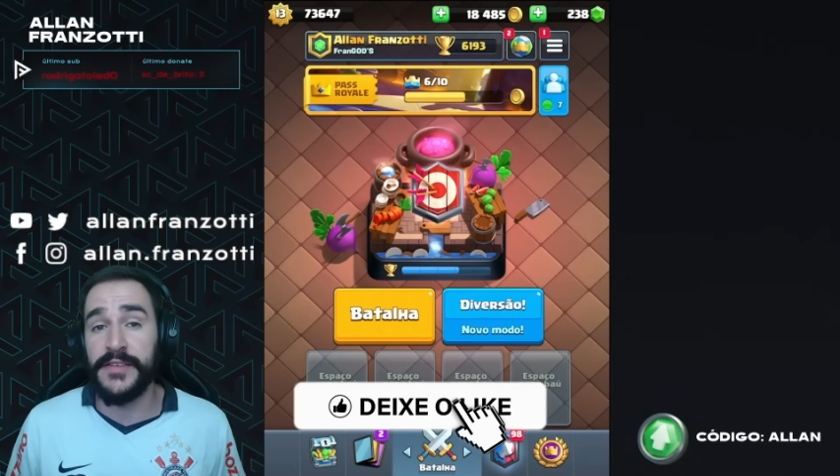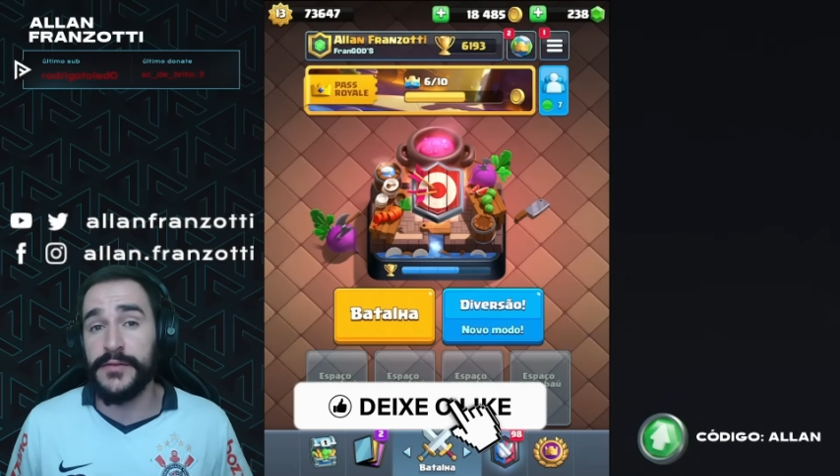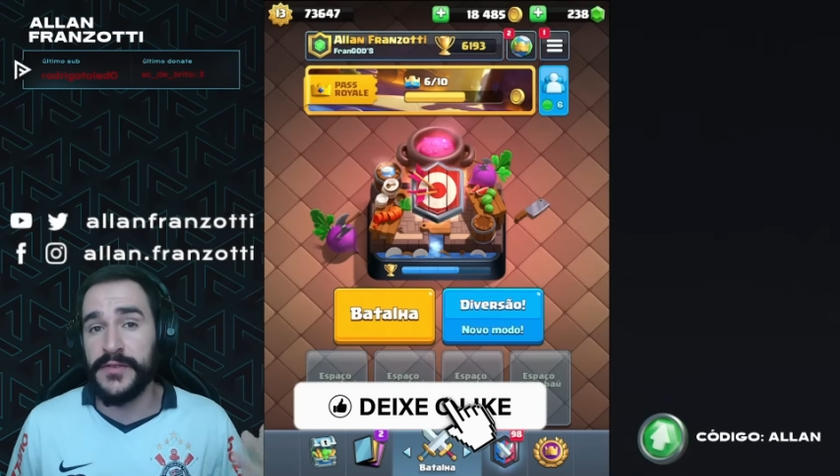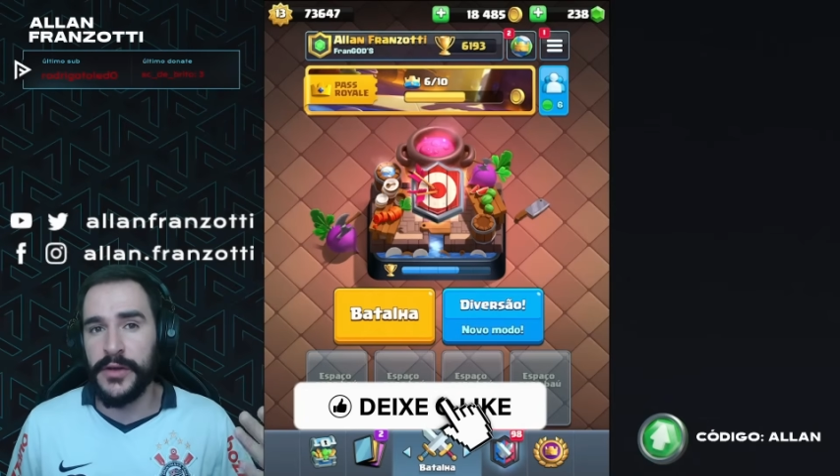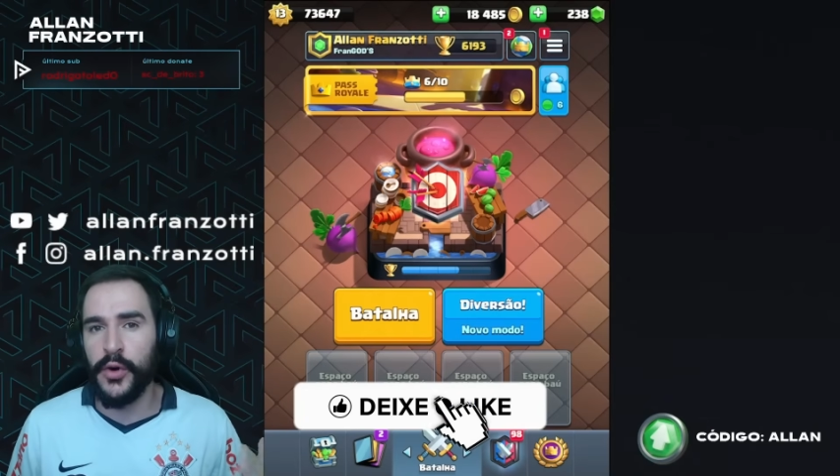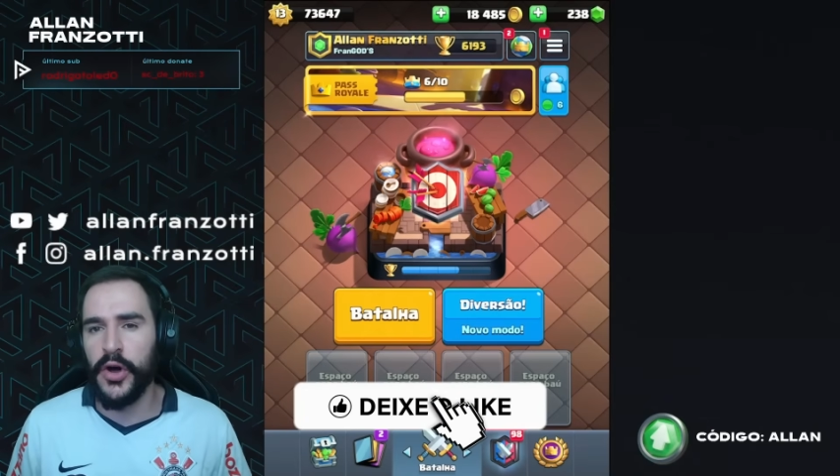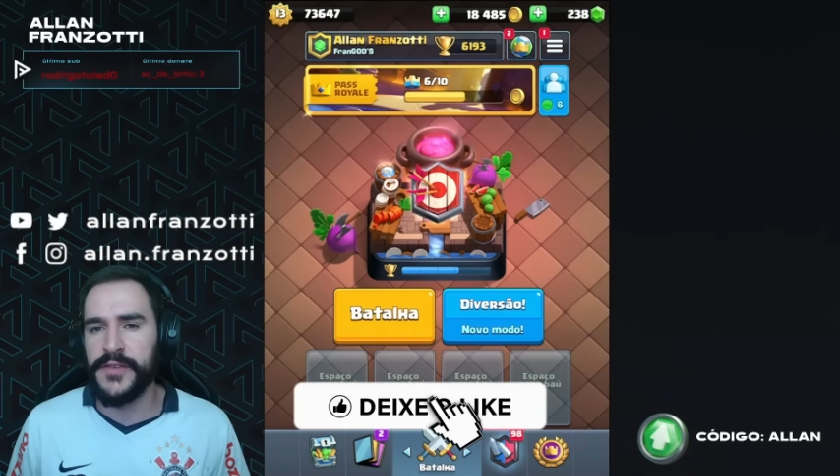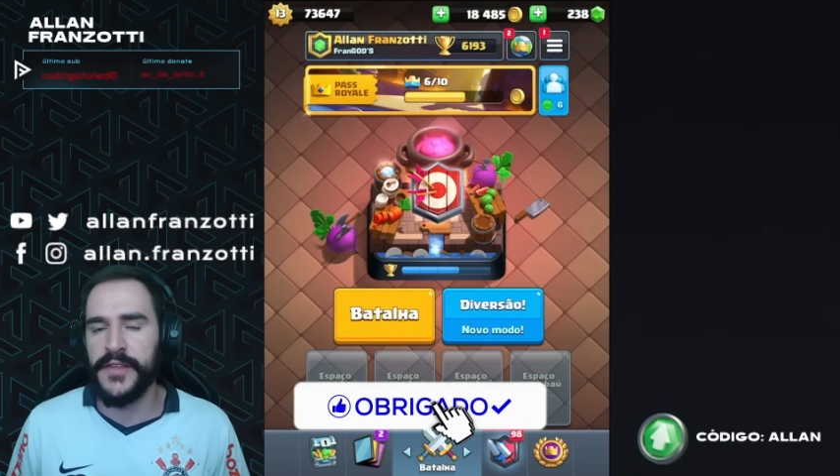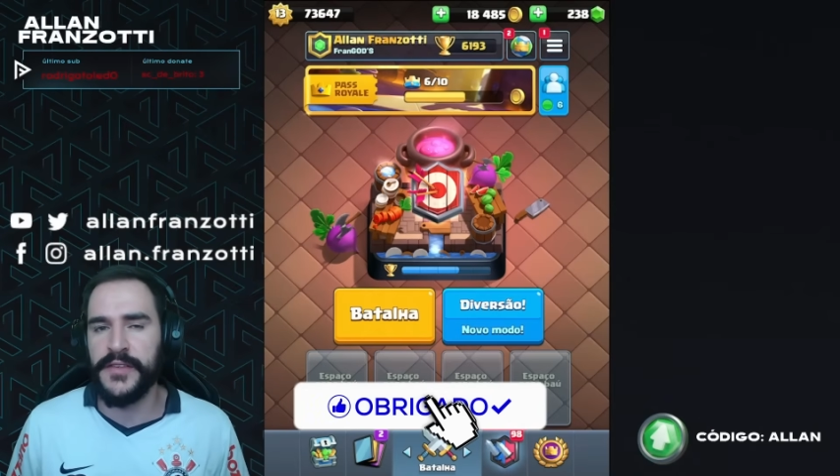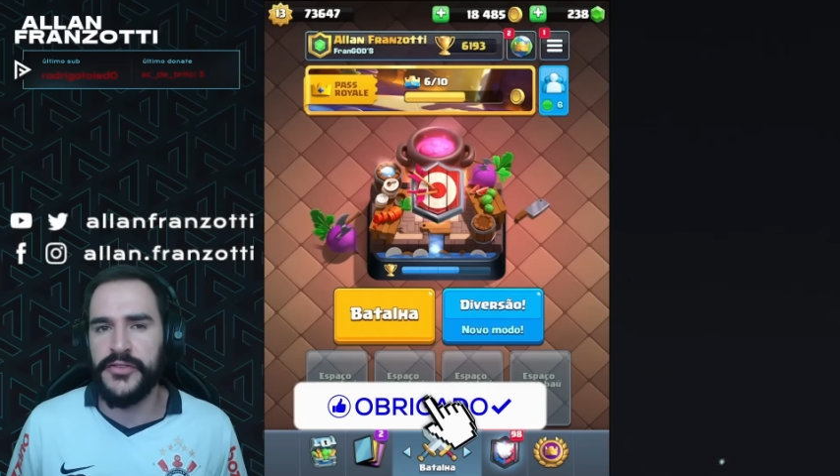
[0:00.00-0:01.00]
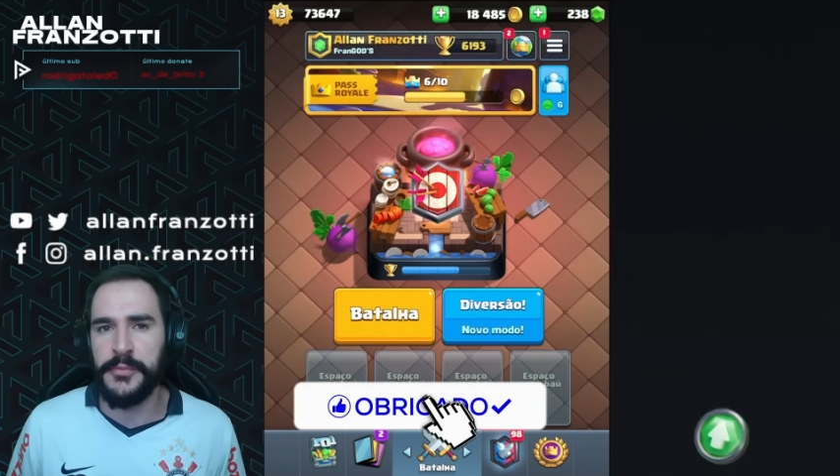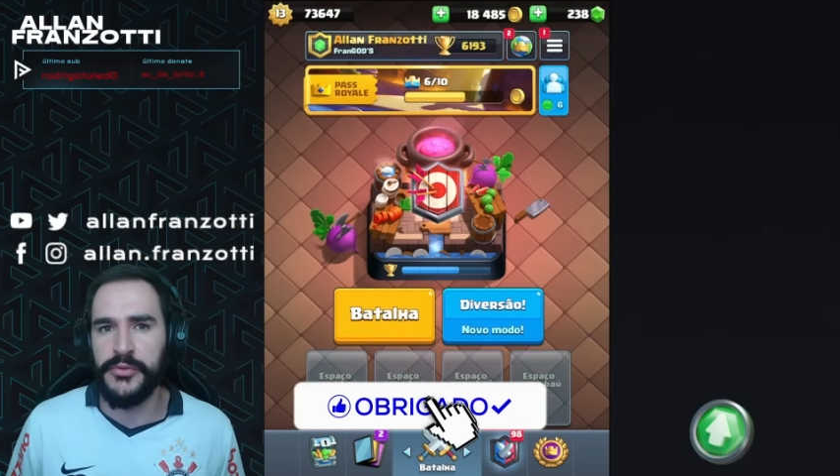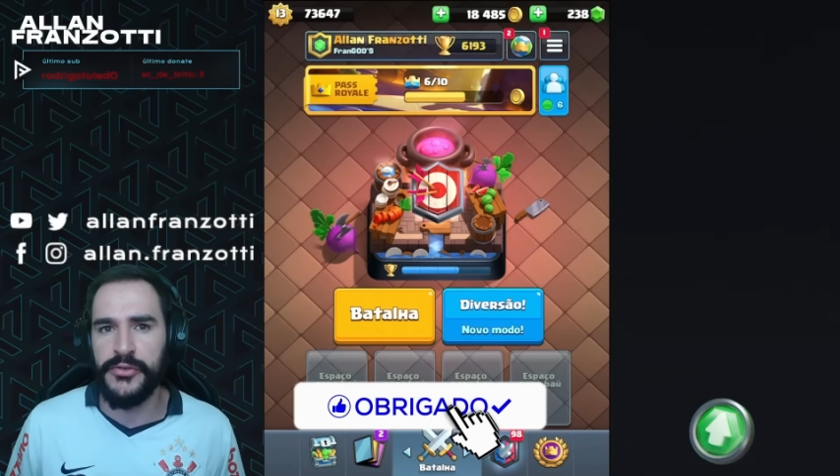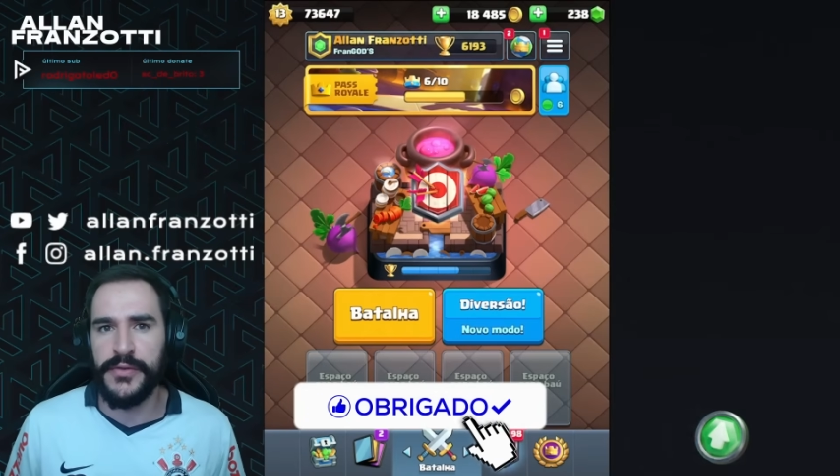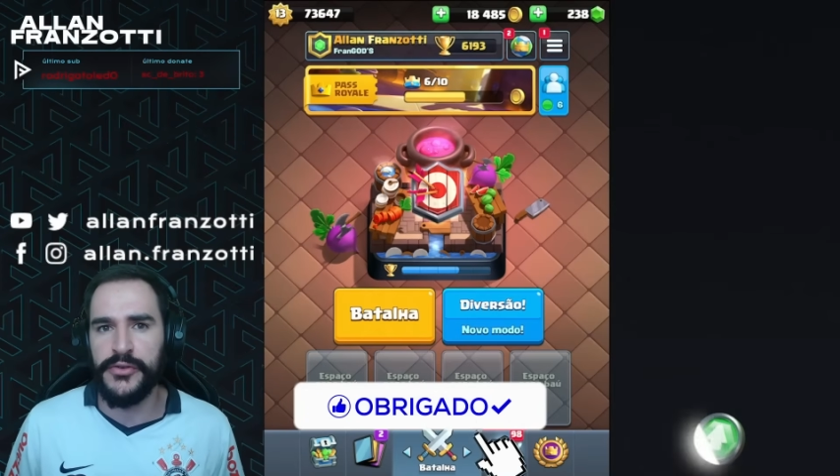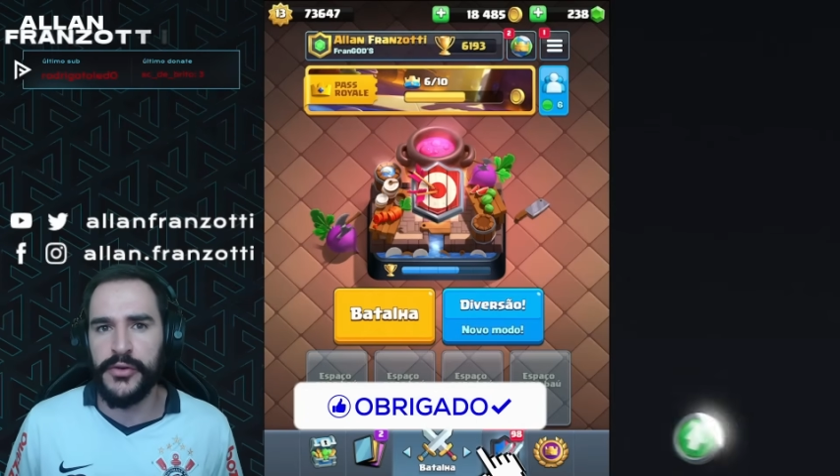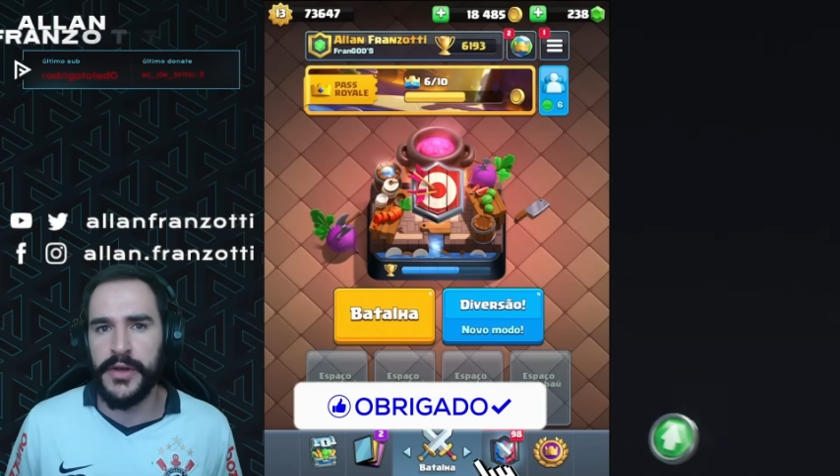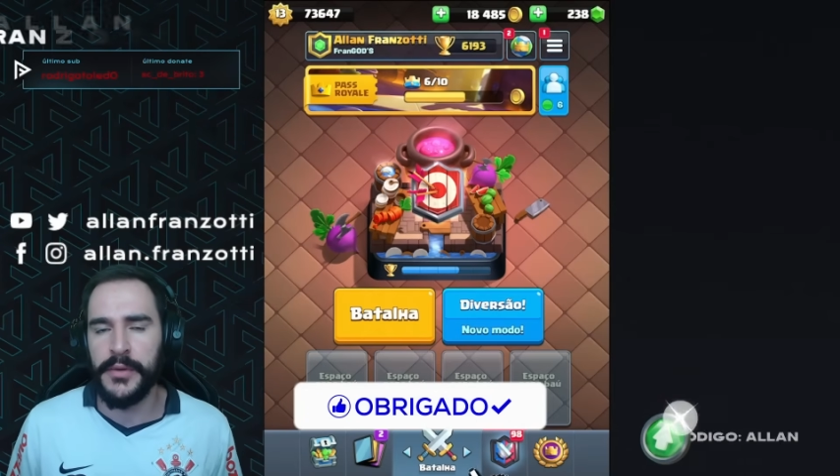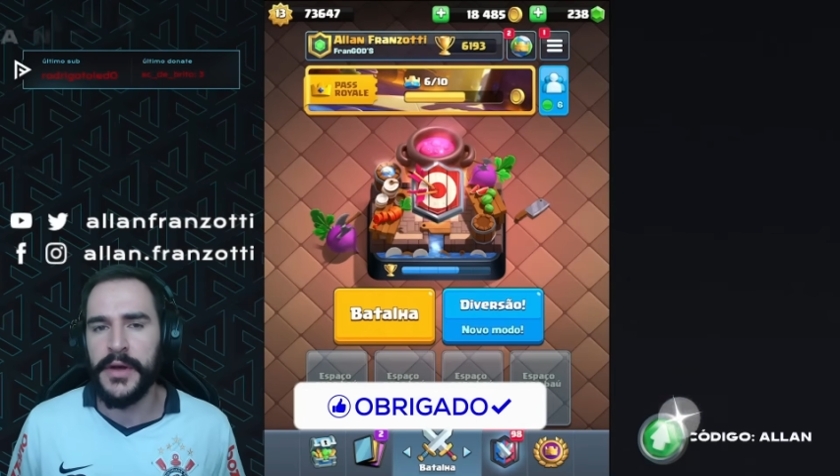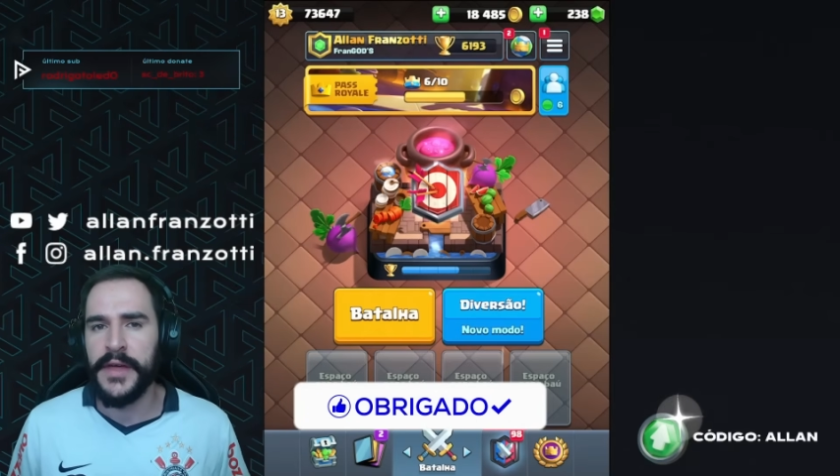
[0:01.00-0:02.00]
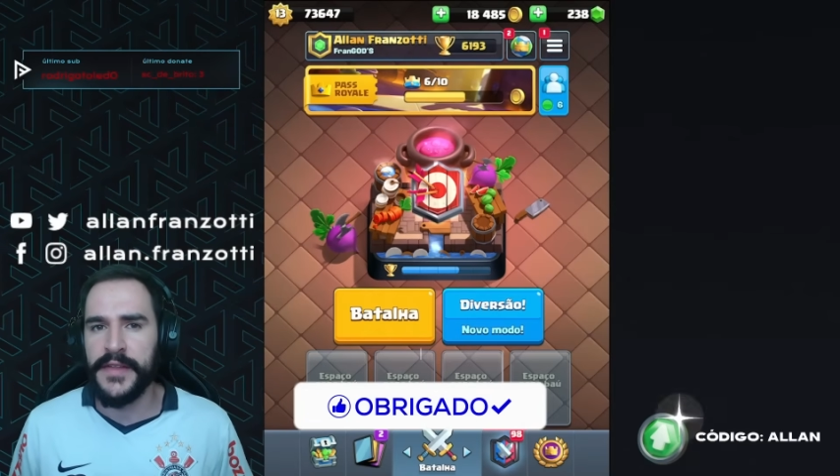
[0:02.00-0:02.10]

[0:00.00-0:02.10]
se você gosta desse tipo de vídeo ou não.